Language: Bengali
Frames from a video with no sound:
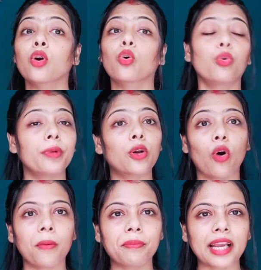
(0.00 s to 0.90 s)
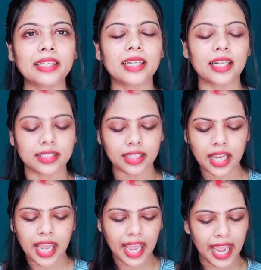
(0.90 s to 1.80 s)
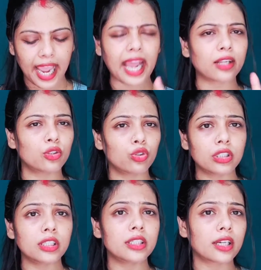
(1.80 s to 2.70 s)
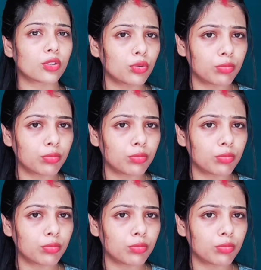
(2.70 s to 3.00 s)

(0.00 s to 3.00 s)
খুবই কম প্রাইজের আছে হ্যাঁ এক দুটো জিনিস একটু